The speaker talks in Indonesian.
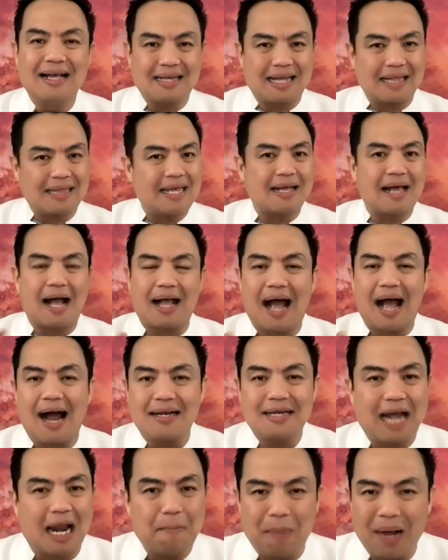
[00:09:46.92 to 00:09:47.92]
ketika
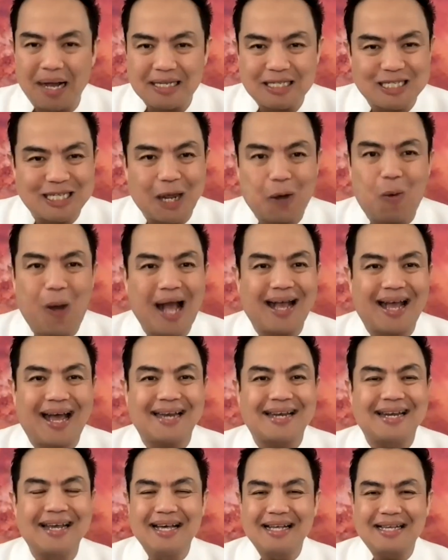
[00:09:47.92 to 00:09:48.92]
keadaan
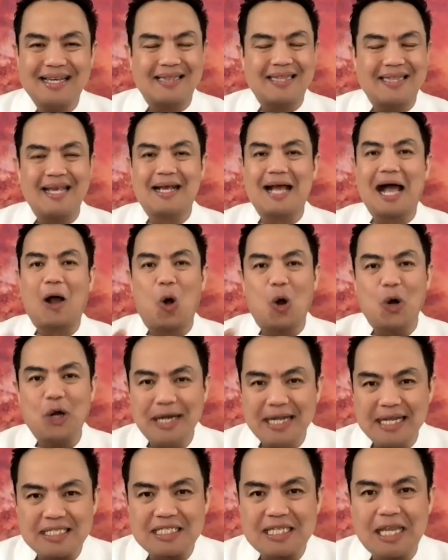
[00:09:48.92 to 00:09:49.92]
mengecewakan, ketika
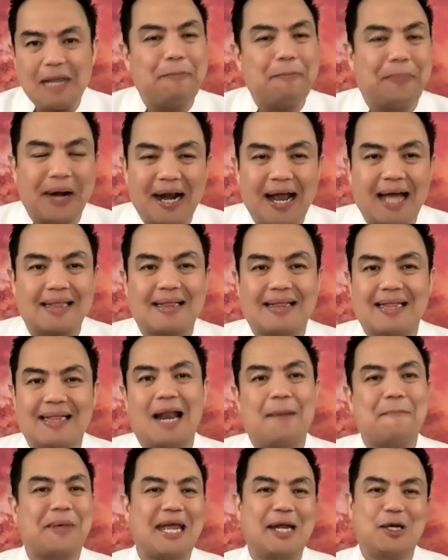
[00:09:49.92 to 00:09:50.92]
kondisi berat
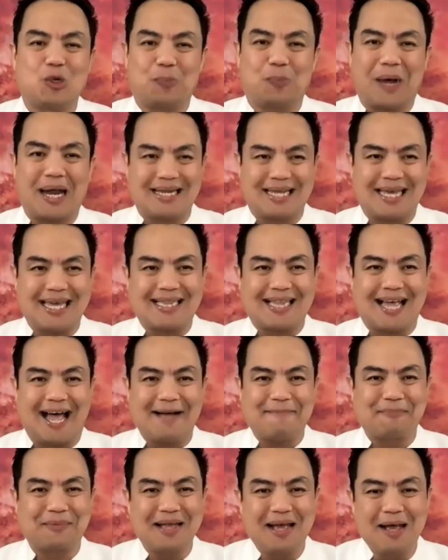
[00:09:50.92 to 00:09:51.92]
dalam kehidupan
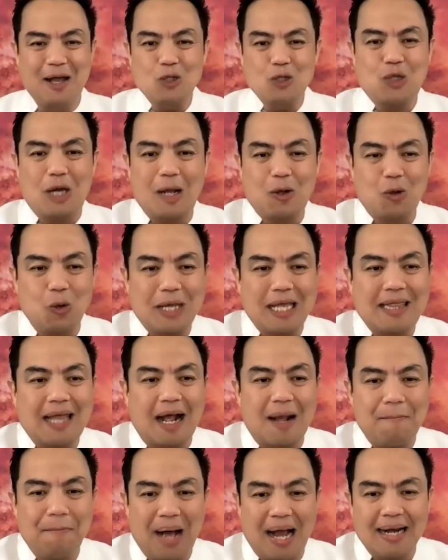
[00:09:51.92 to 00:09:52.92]
kita? suraku
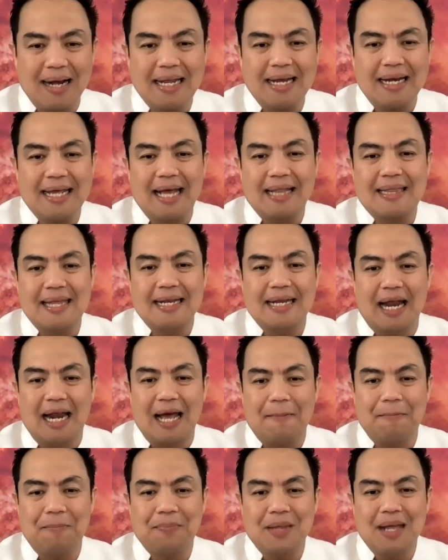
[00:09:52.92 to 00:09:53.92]
kita kembali lihat di
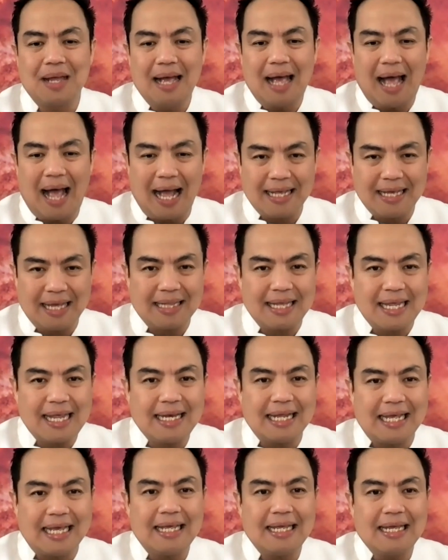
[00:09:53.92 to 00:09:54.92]
dalam ayat
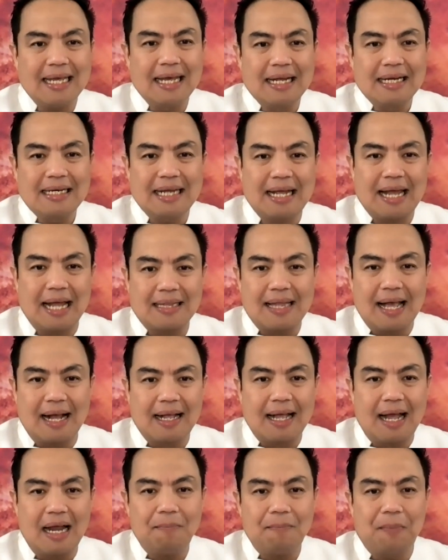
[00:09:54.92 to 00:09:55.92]
ini
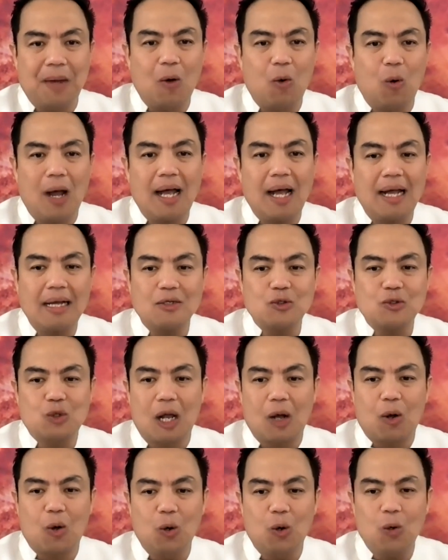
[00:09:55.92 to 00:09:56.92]
dikatakan bahwa
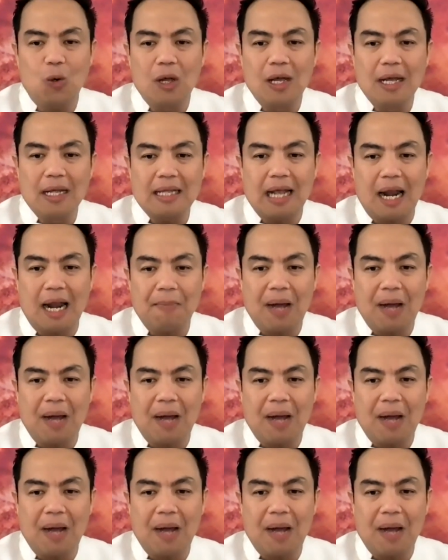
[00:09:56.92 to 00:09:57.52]
suraku dalam